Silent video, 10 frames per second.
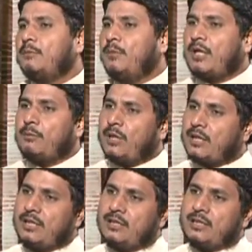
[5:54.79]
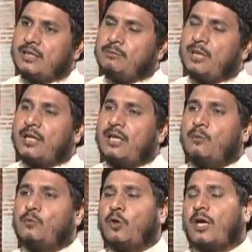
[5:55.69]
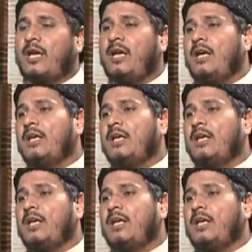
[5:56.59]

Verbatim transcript: बख बखील नहीं है बखील वो है